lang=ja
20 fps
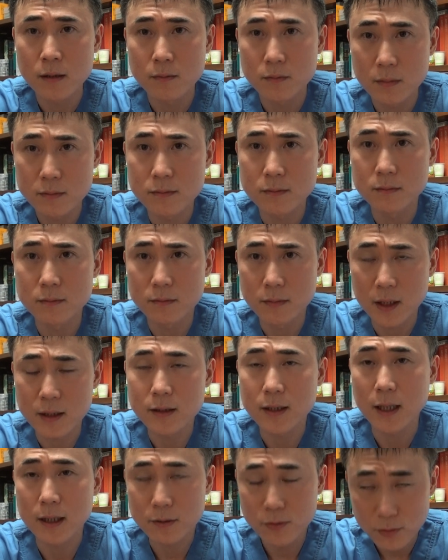うんま
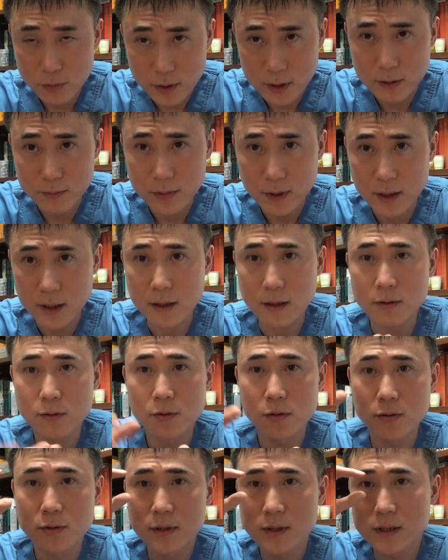あ、例えば
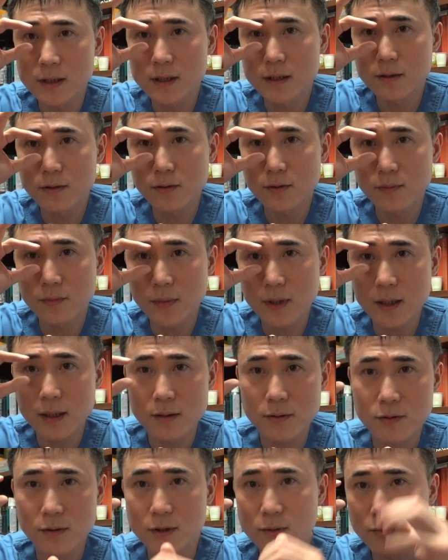こっちの目
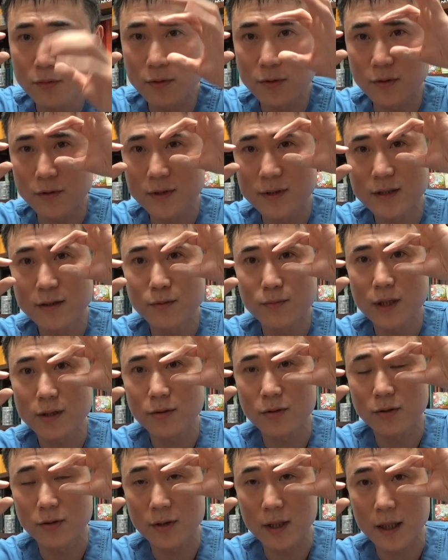よりもこっちの目の
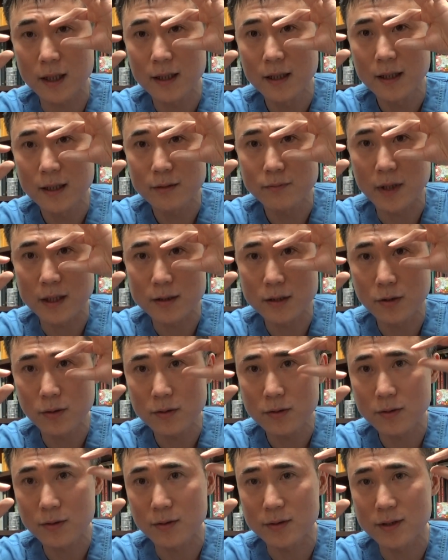方が、まあ、ちょっ
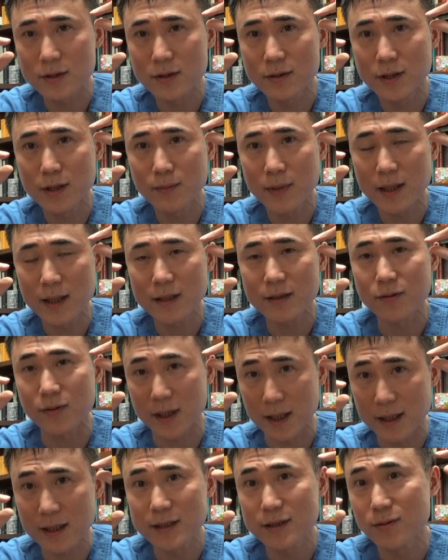とつり目と
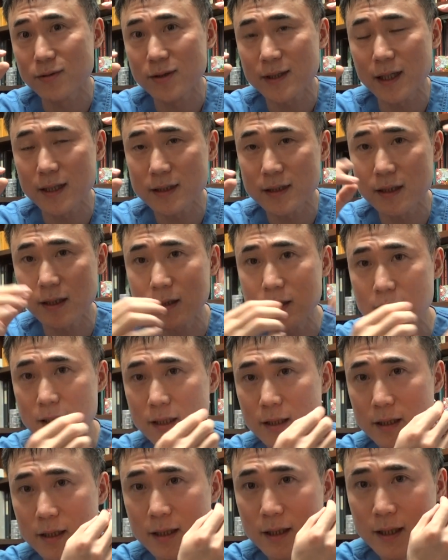かそういう感じだった
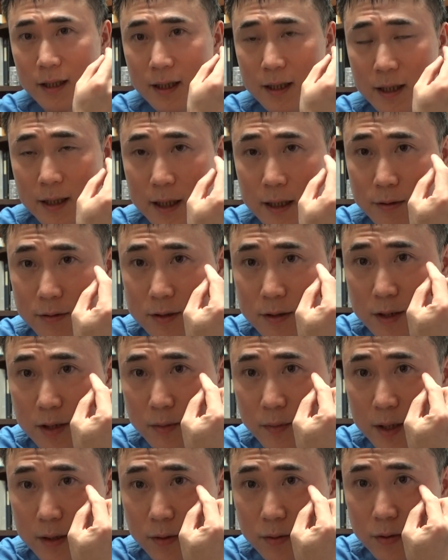らあのつり
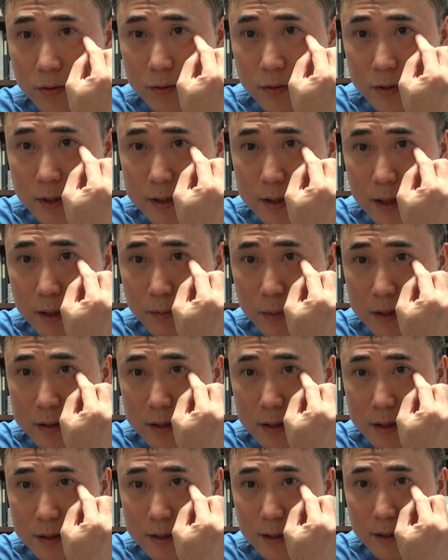目の方をですね目
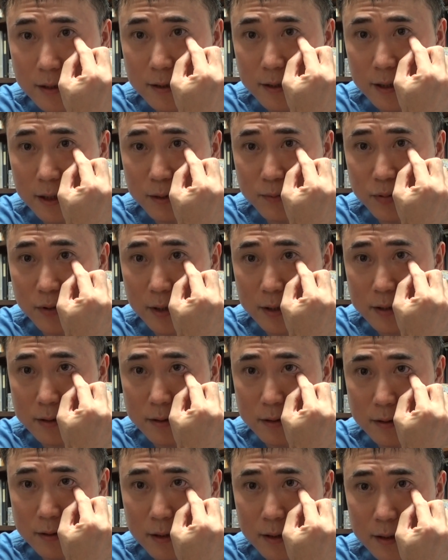尻切開
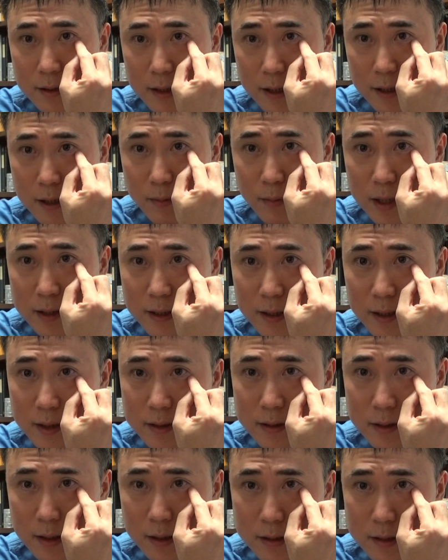プラス垂れ目形
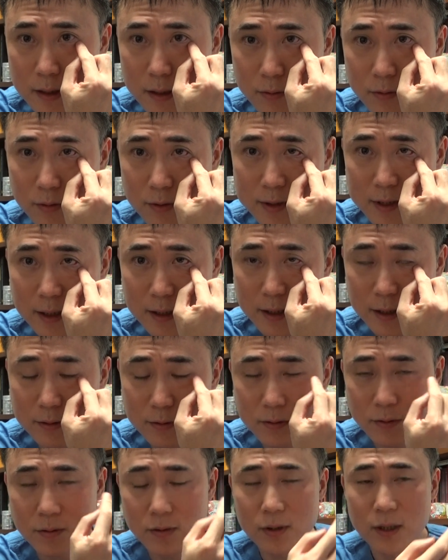成してここ下げる
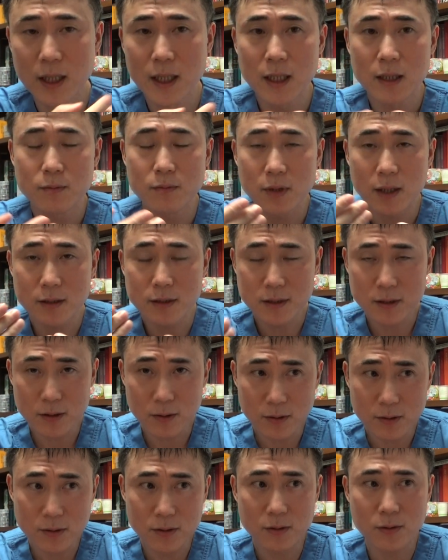と、まあ、
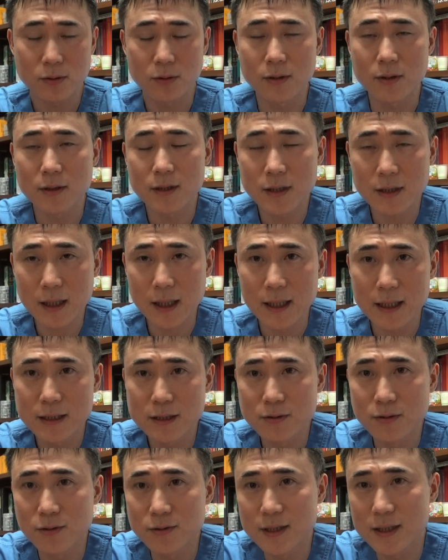ちょっと対
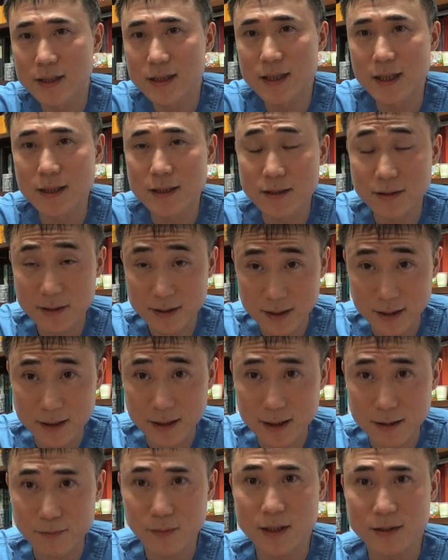象に近づくか
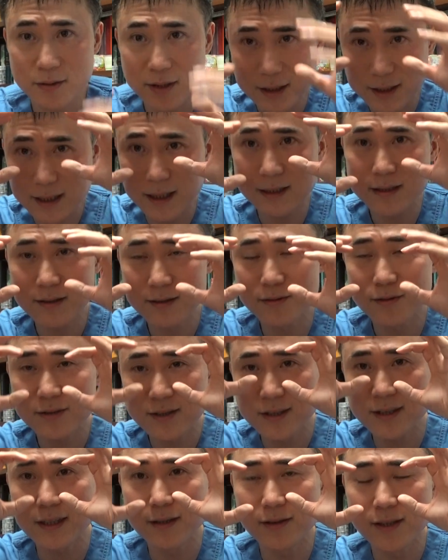な、まあ、それ眼球の
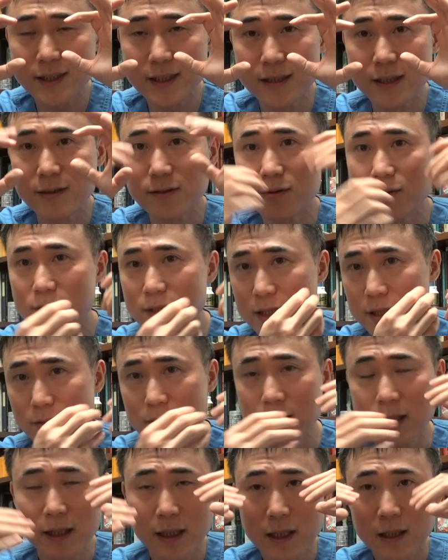ついてる位置っていうよりか
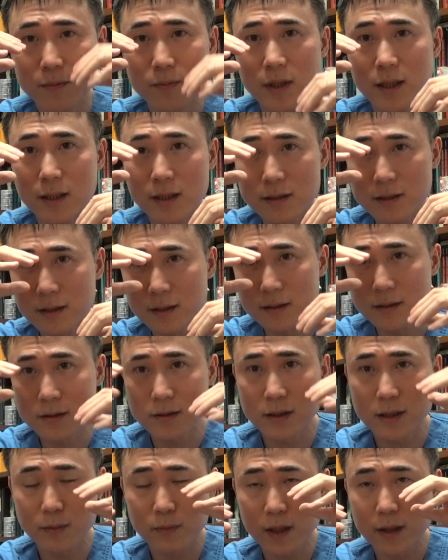は、まあ、つ
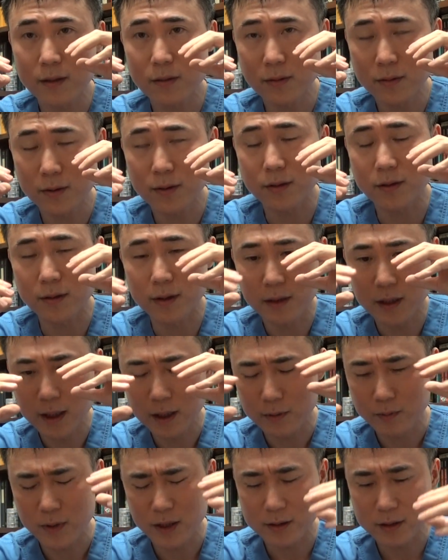り目と、
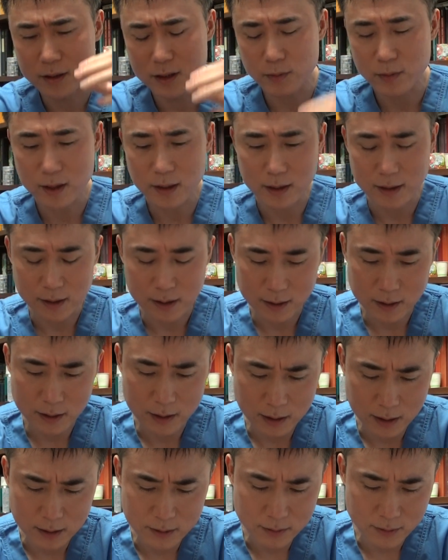まあ、つり目が
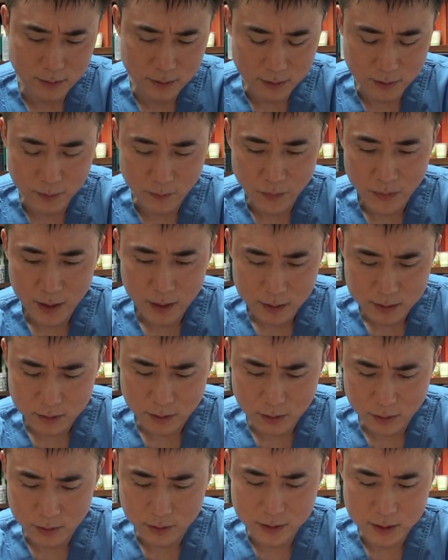あのそ
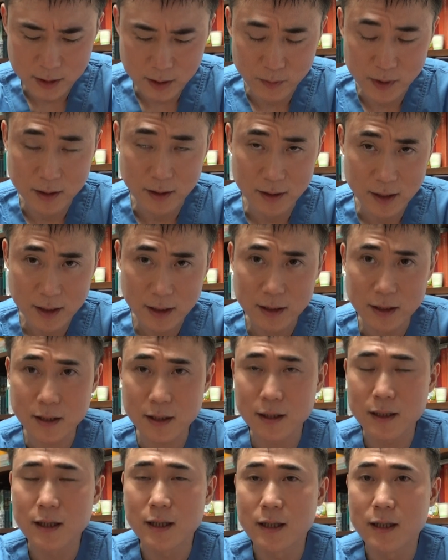れほどつり目じゃない
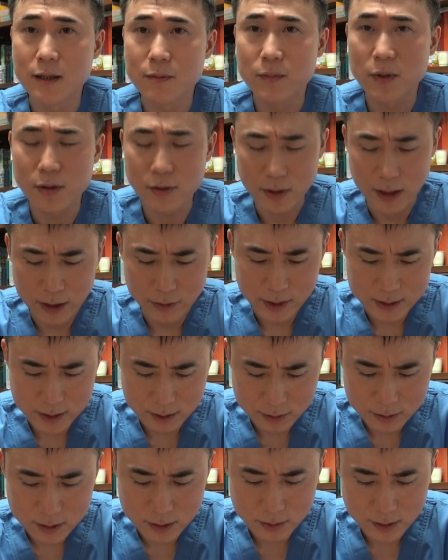目を合わせ
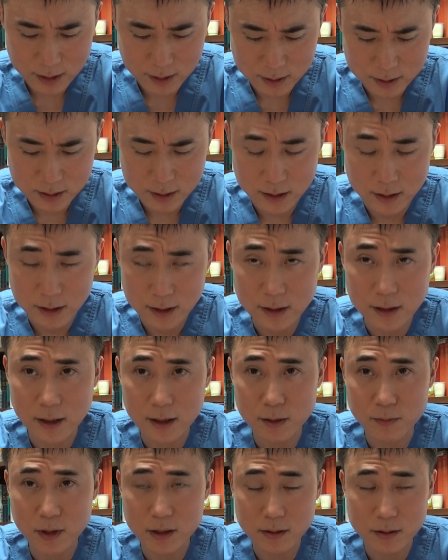るっていう感じにな
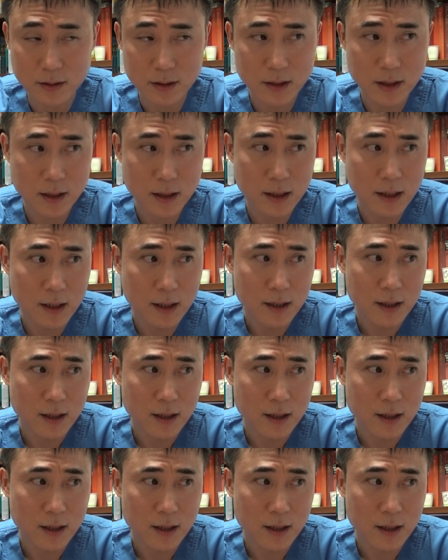りますし。